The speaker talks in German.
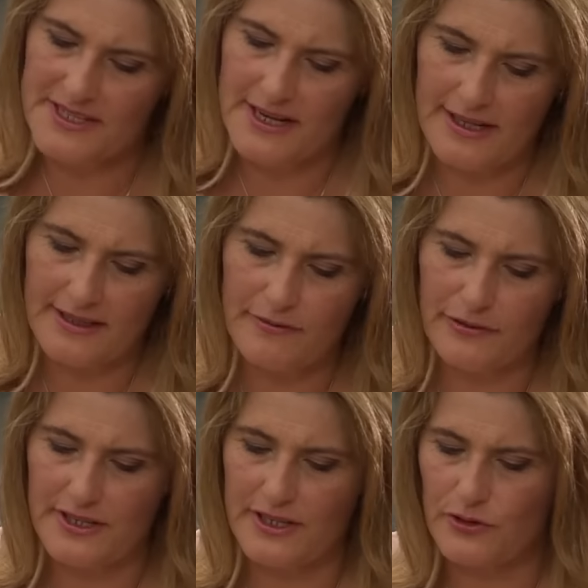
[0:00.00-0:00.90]
Sie hatten
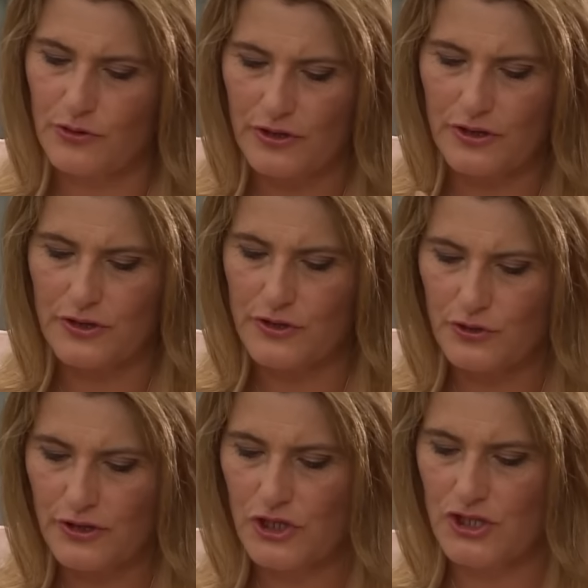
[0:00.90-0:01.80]
von den äh,
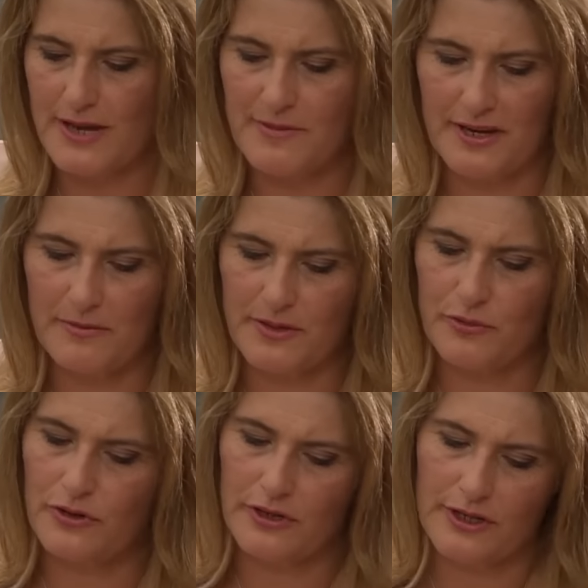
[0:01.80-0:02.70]
türkischstämmigen
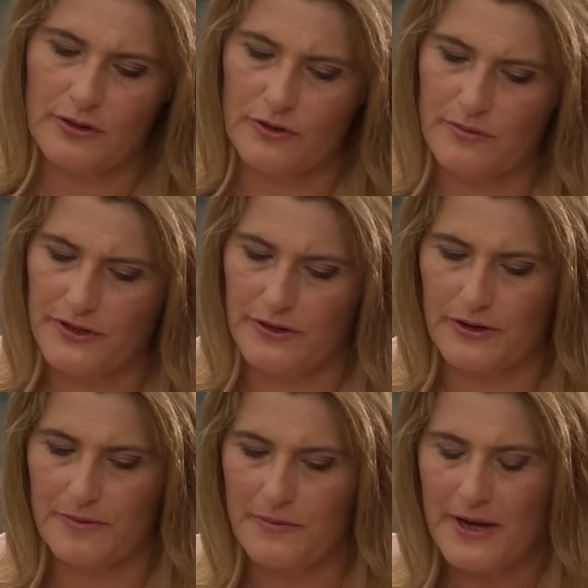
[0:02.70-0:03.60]
Mitbürgerinnen und
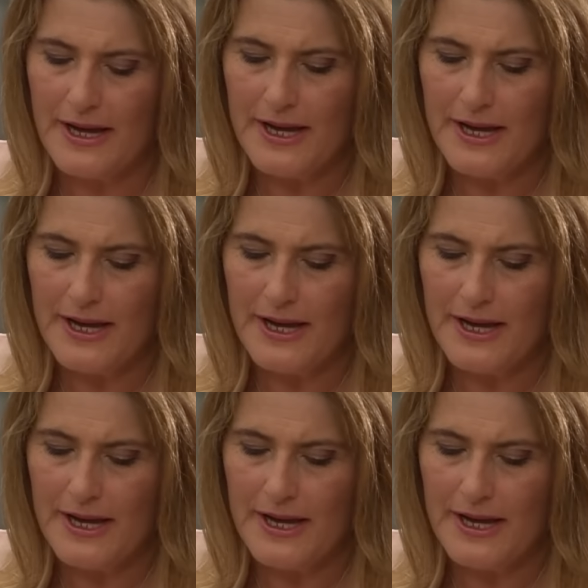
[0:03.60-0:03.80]
ähm,